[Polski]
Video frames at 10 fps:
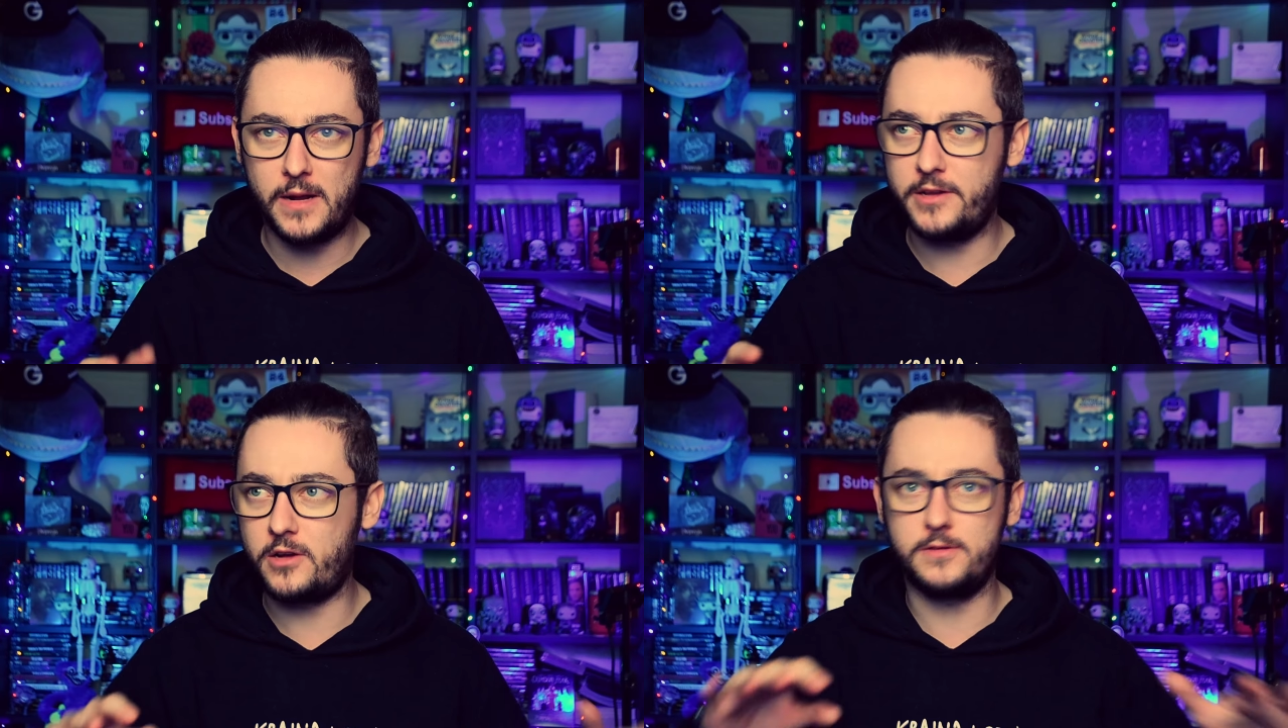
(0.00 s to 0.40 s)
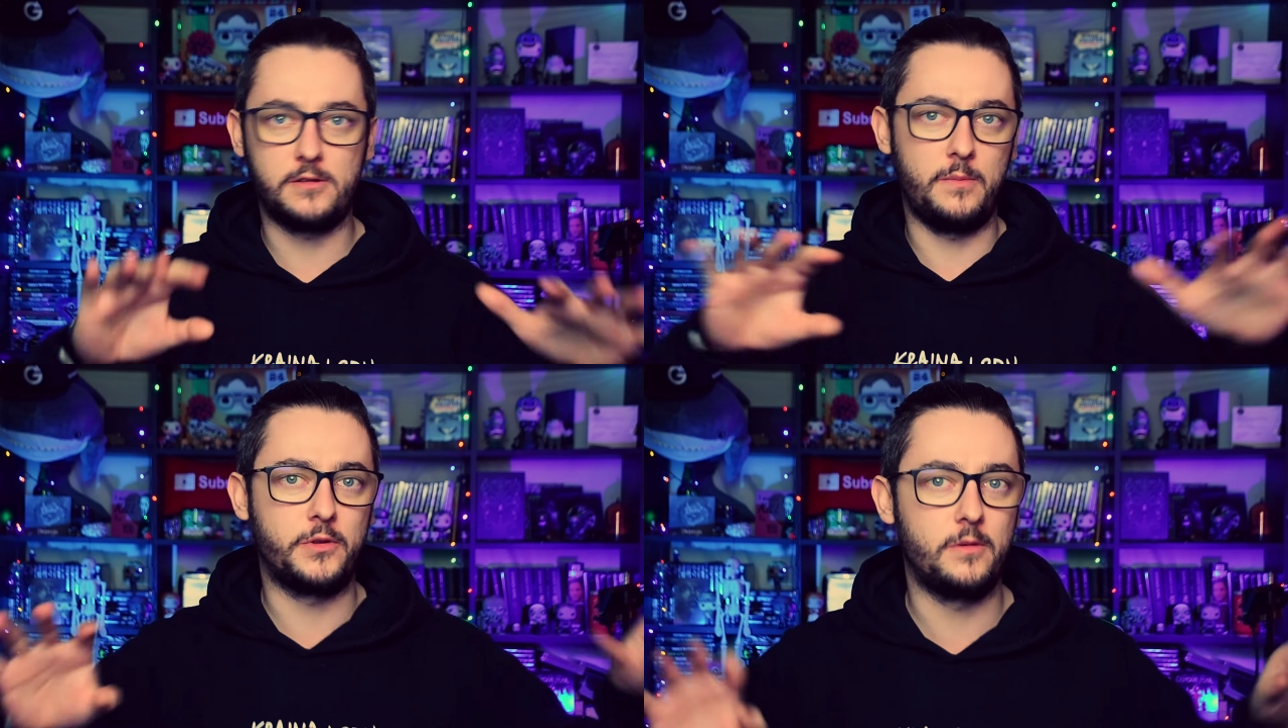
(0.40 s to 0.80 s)
ale niech on
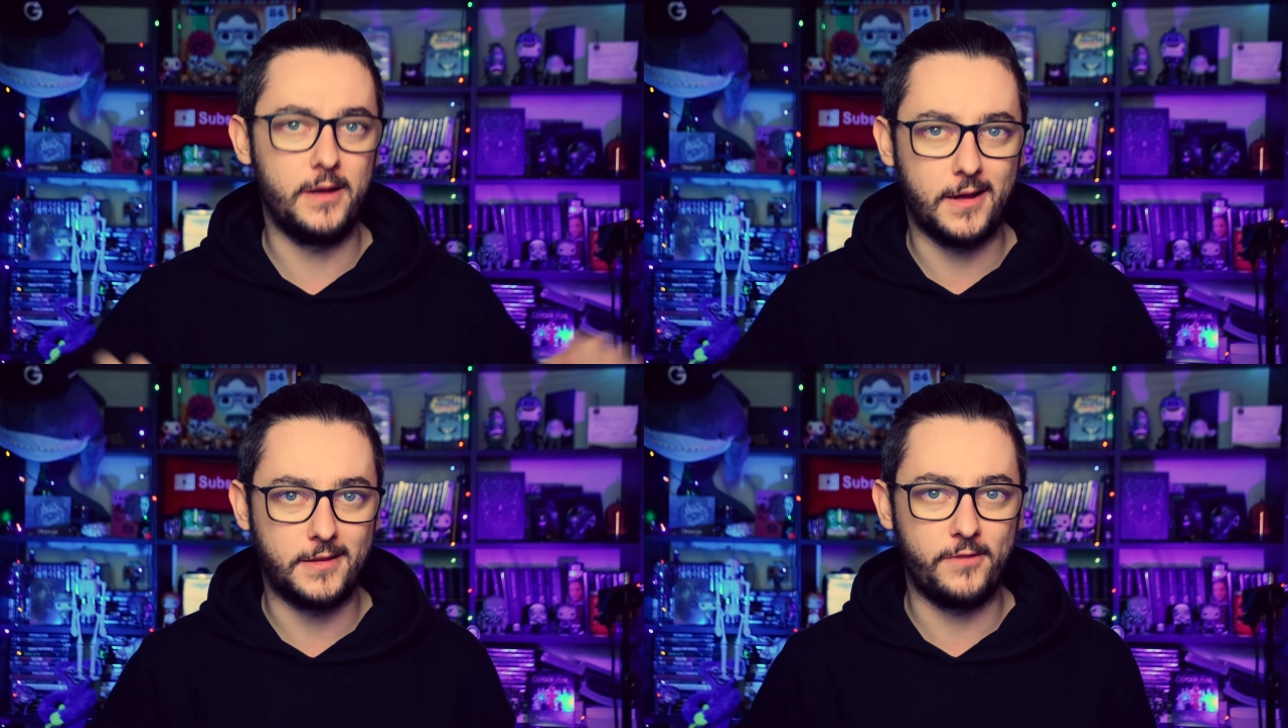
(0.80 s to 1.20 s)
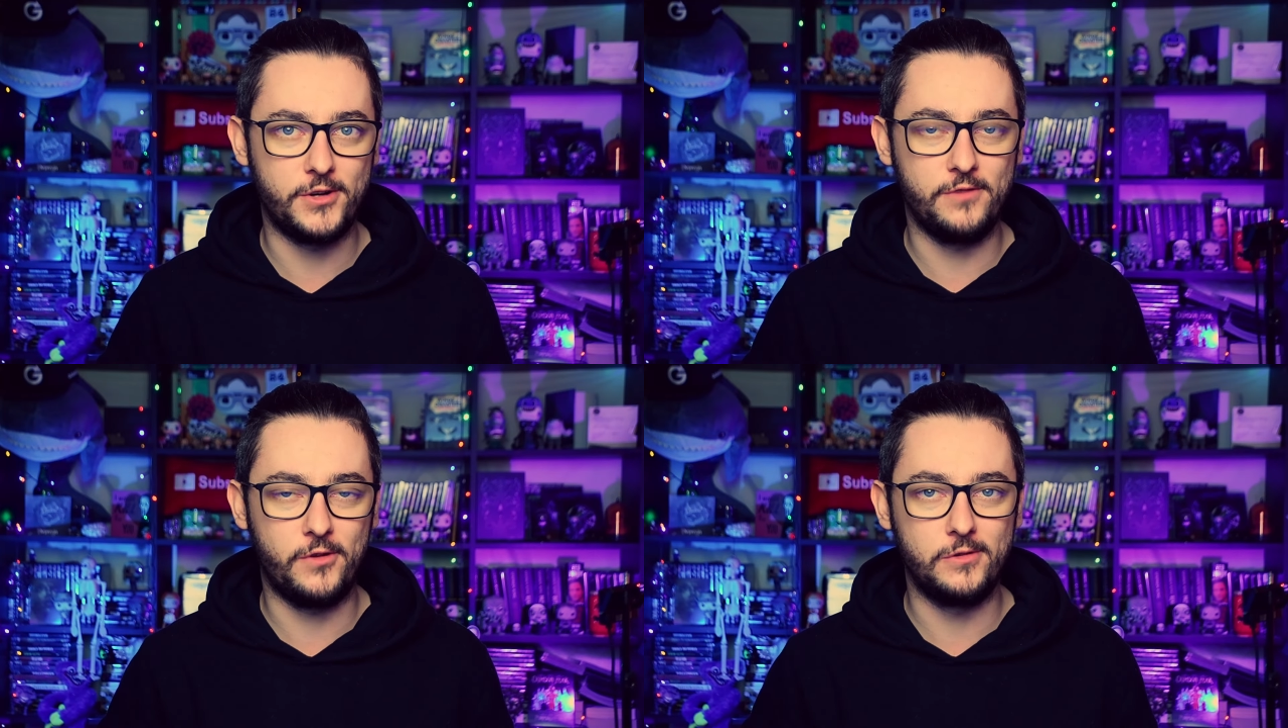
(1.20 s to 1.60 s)
sobie podomyka te
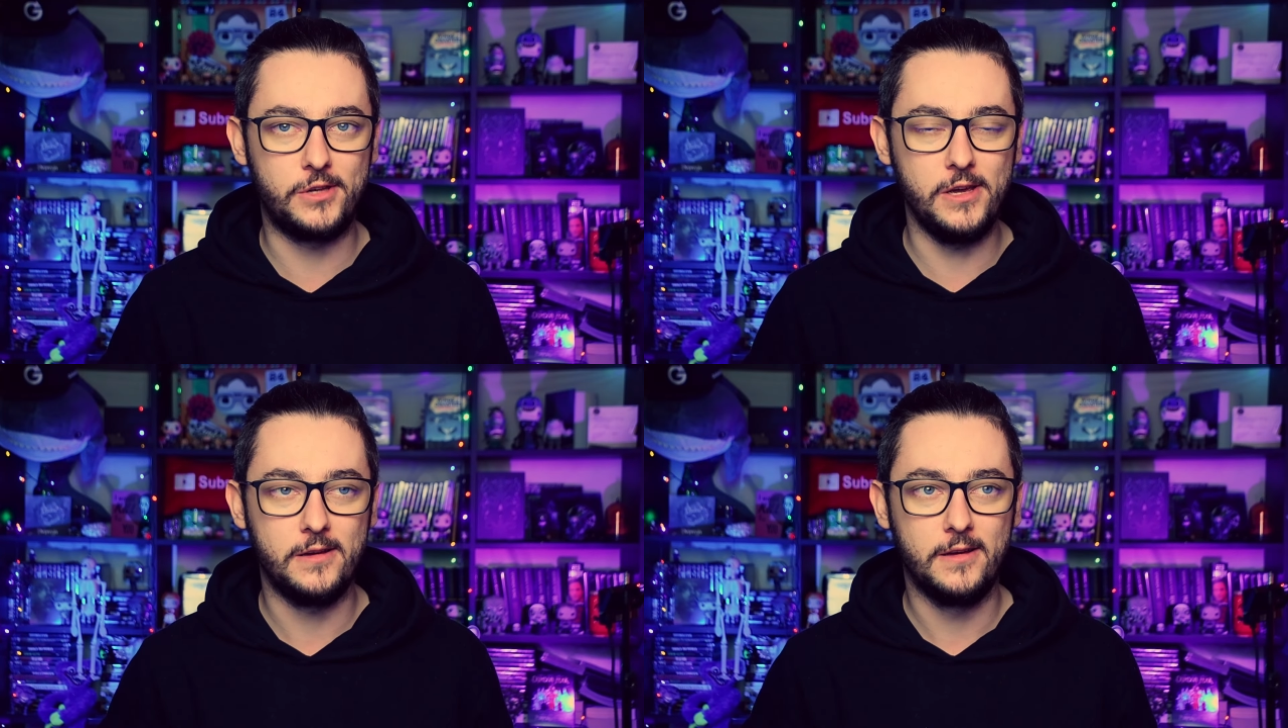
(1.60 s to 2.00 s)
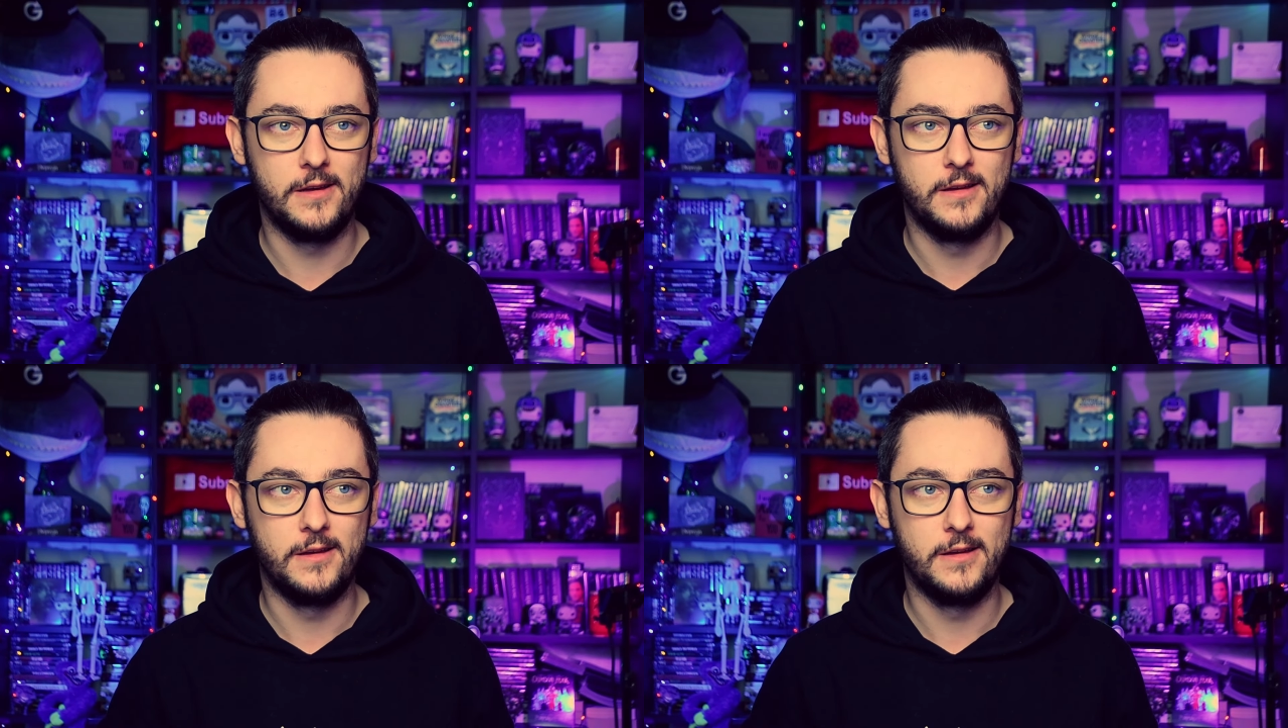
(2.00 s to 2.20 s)
ważne wątki,